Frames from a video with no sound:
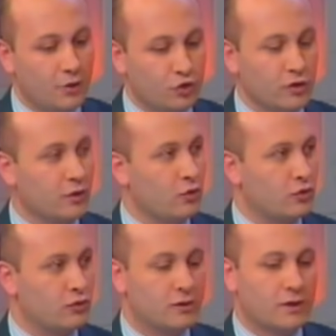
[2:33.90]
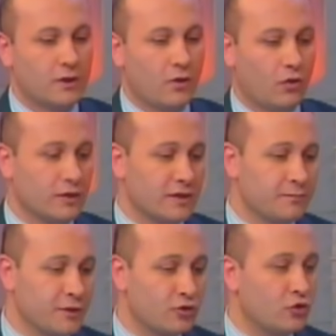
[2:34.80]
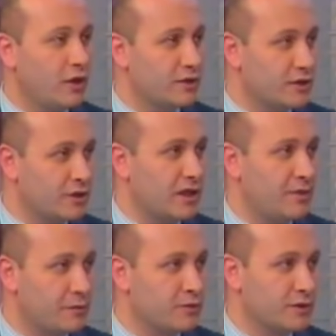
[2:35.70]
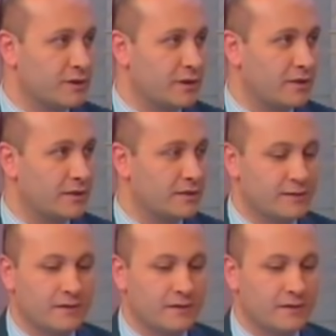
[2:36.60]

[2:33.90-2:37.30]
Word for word: Ha şu da doğru. Onların birçoğu her şeyini kaybetmiş insanlar.